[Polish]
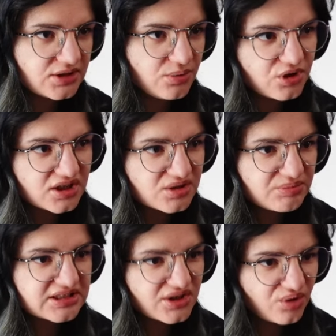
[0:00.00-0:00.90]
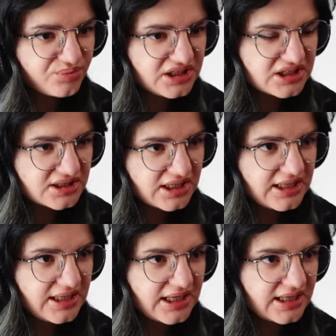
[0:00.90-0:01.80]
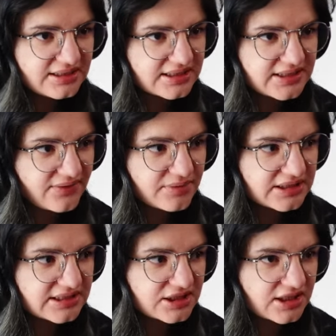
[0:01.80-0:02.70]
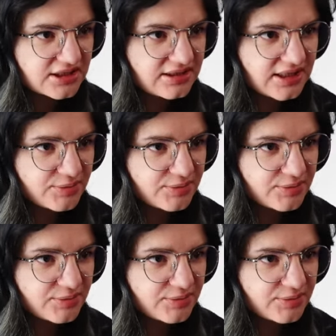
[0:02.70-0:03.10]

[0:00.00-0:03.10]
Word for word: No mogę sobie zrobić, ale ja stawiam na zraszacze i tak,